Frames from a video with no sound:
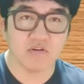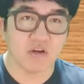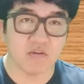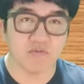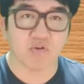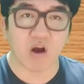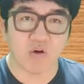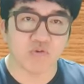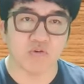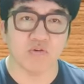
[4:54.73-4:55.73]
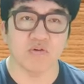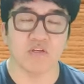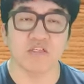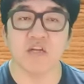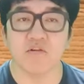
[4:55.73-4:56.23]
형님 좋고 아우 좋고
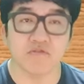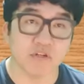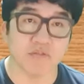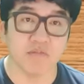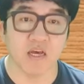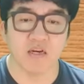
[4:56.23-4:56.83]
이지라로 썼습니다.